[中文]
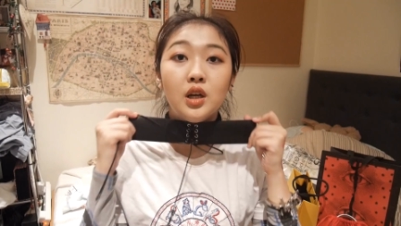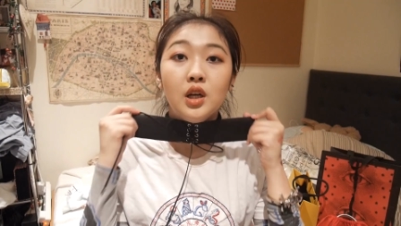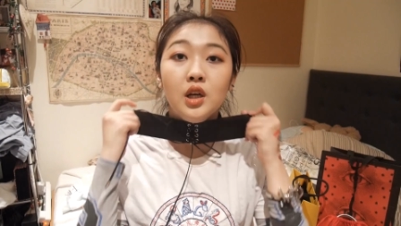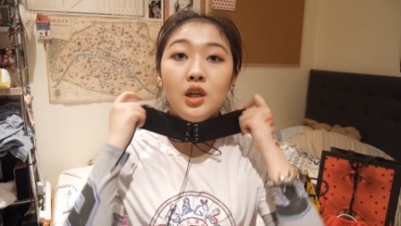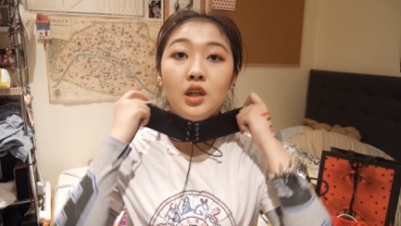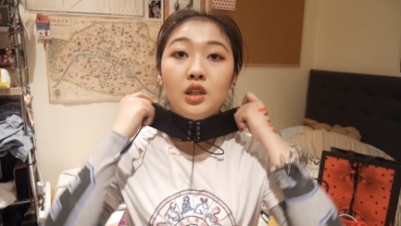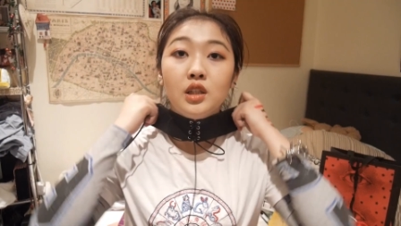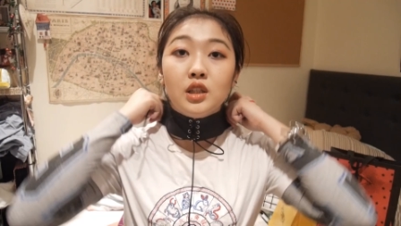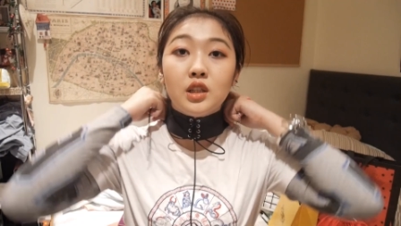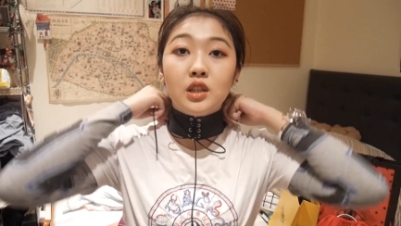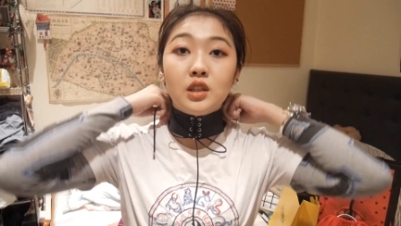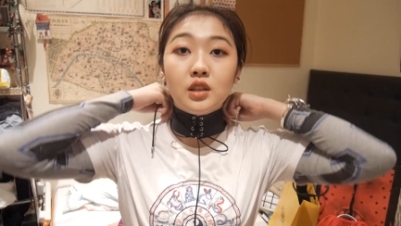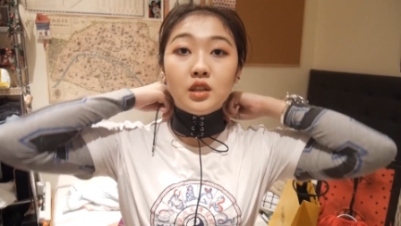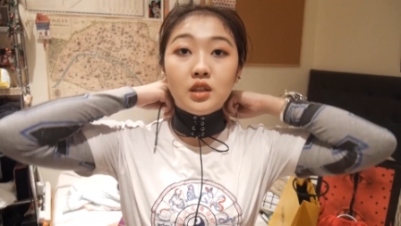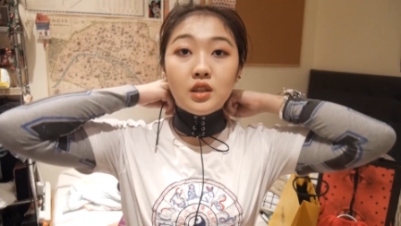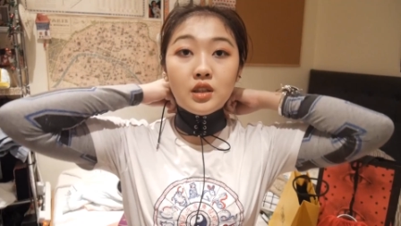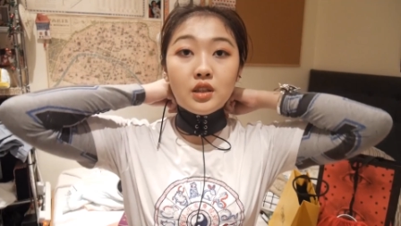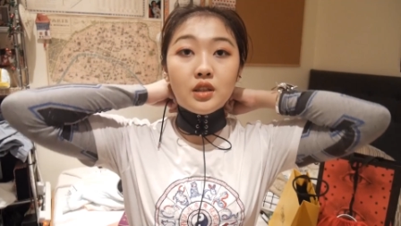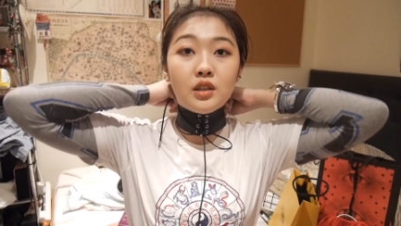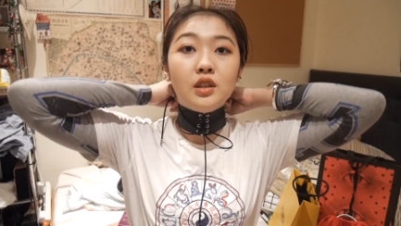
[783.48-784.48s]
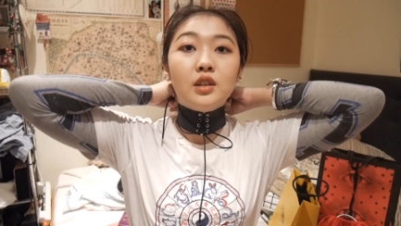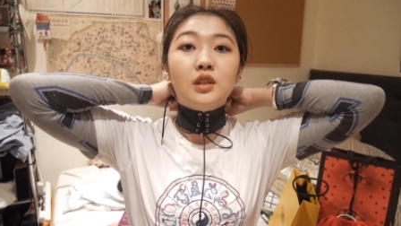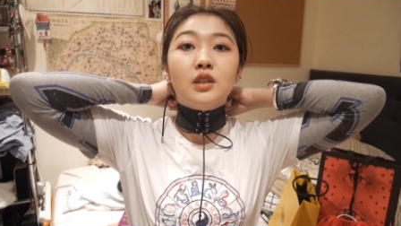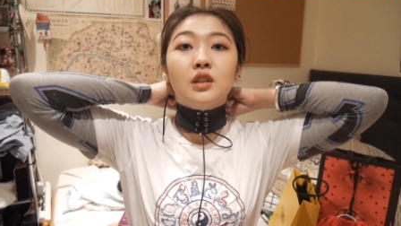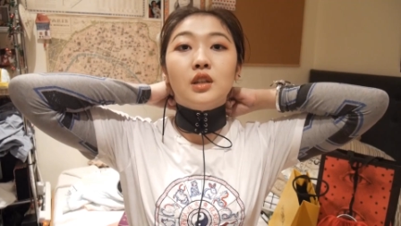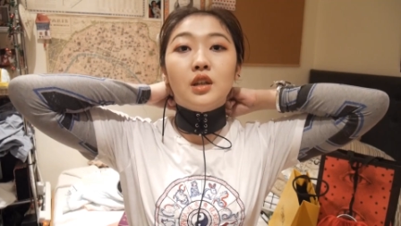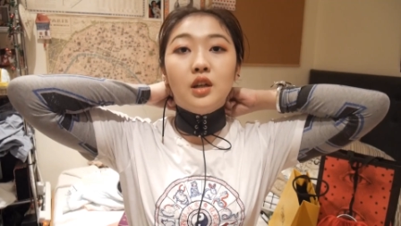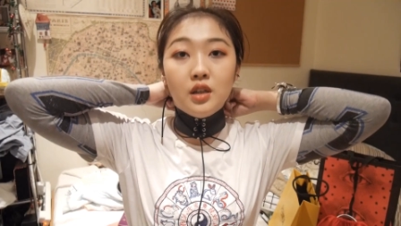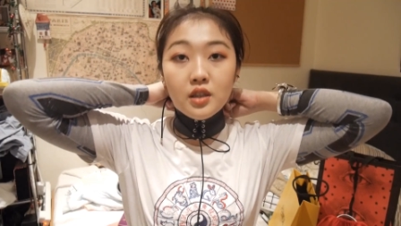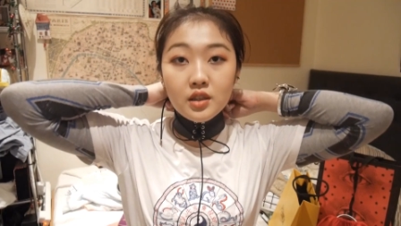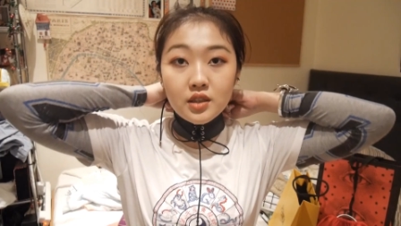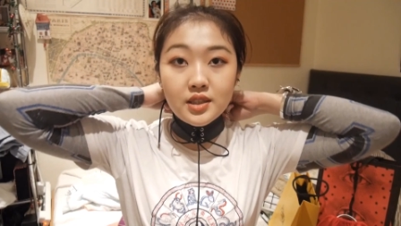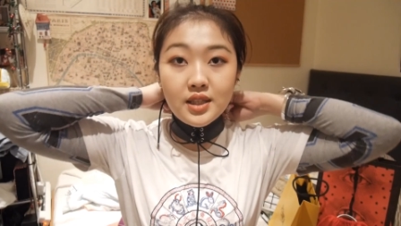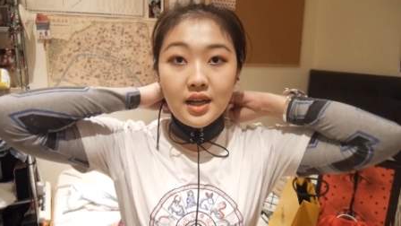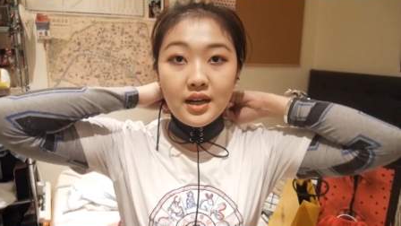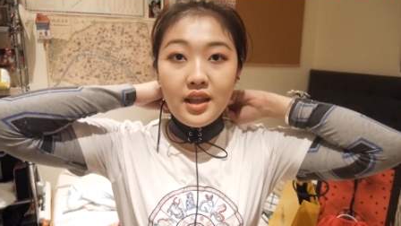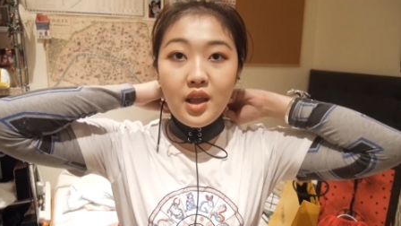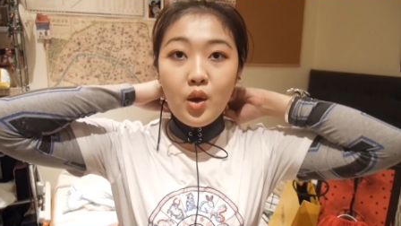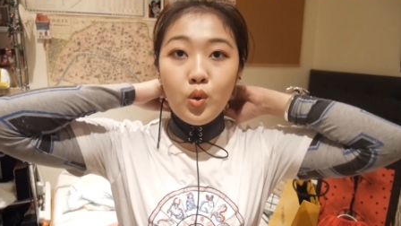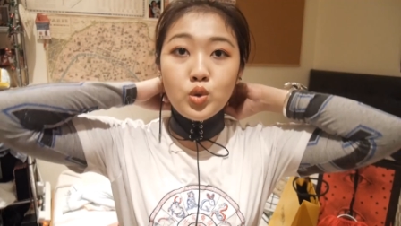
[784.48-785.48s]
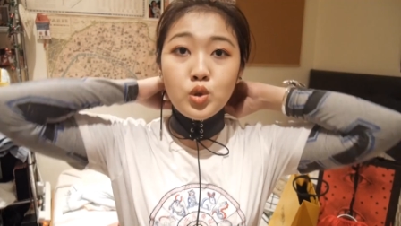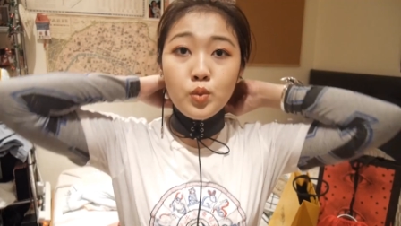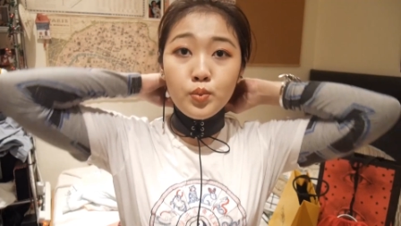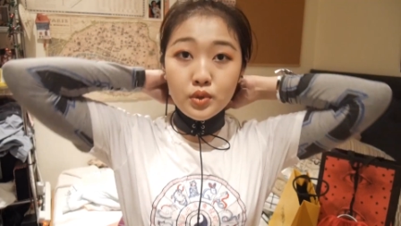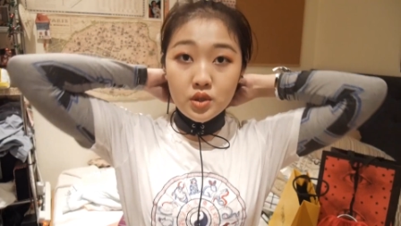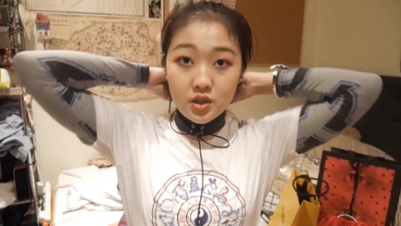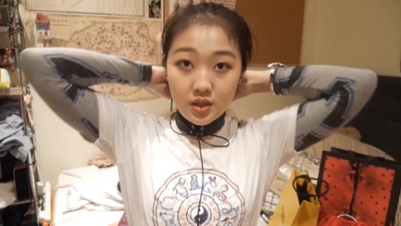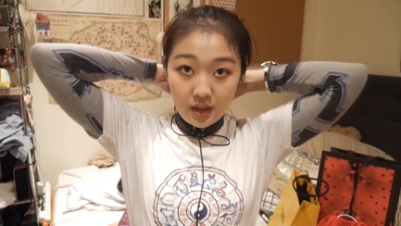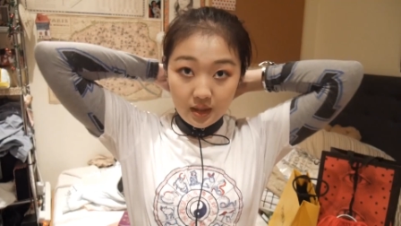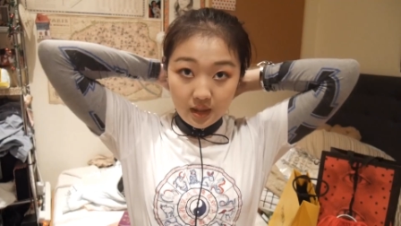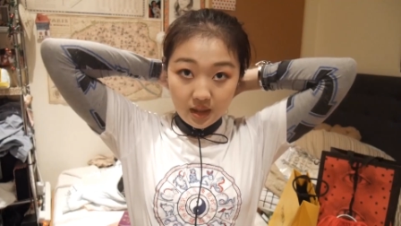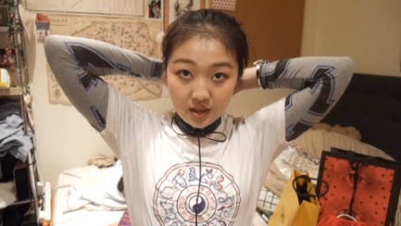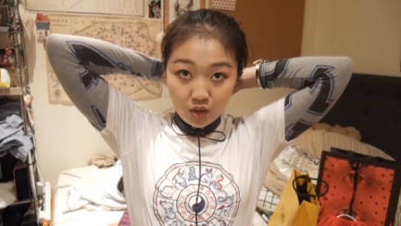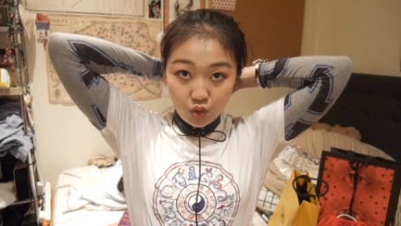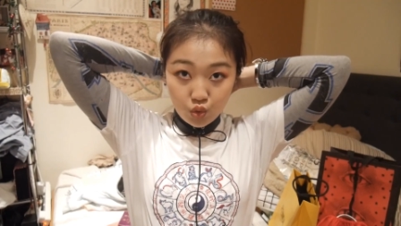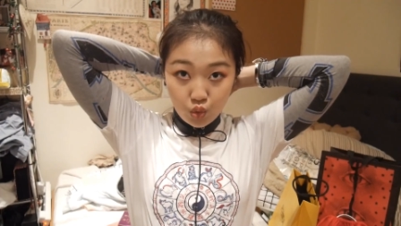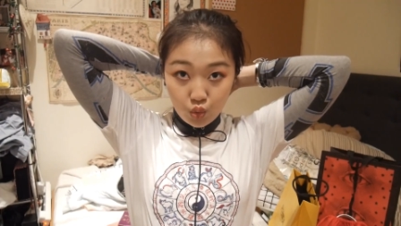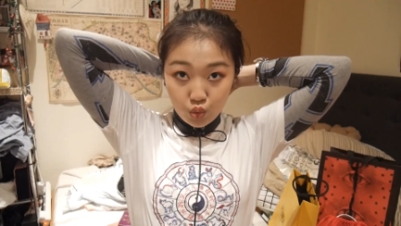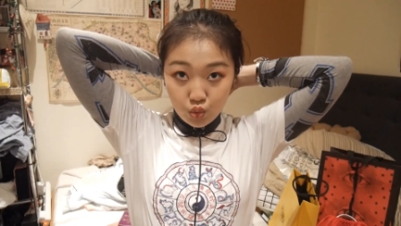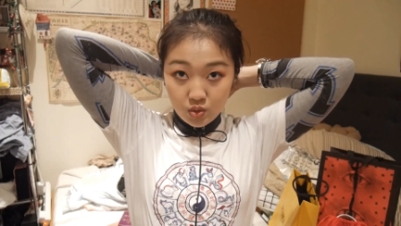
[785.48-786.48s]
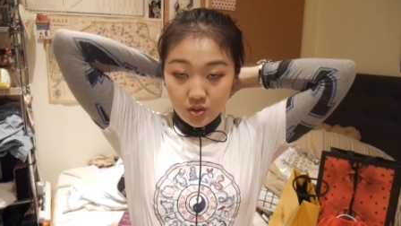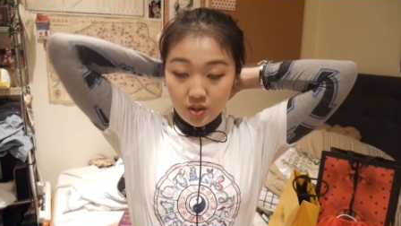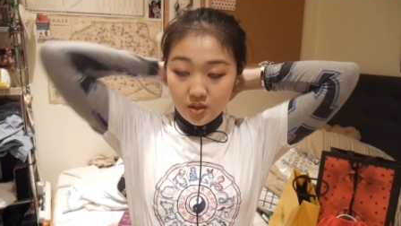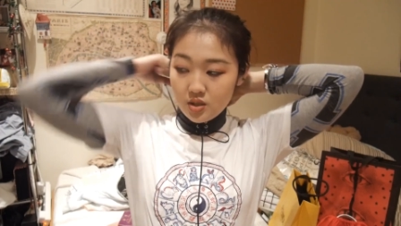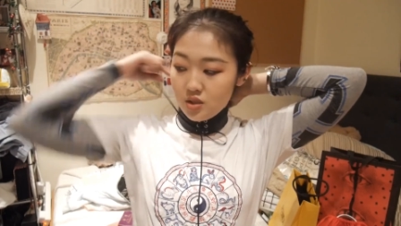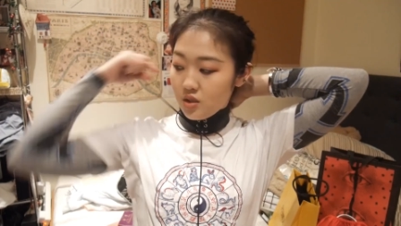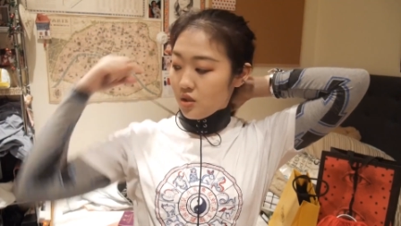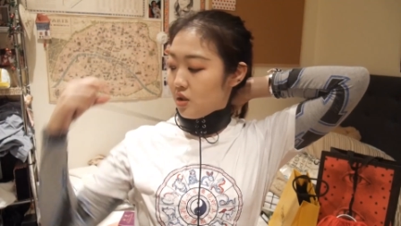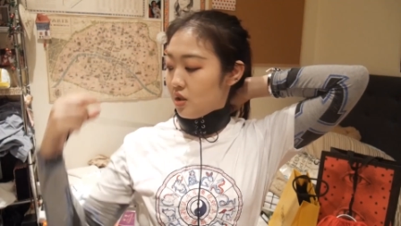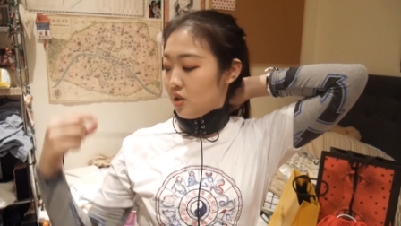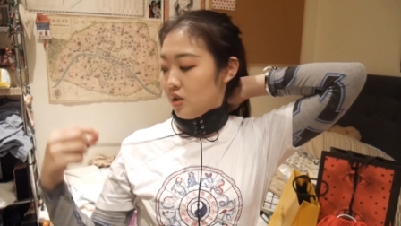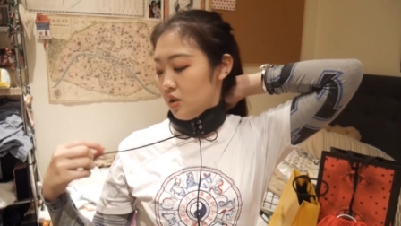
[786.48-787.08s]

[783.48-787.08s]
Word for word: 的一个呃项链，我就不直接戴上去，我就这样子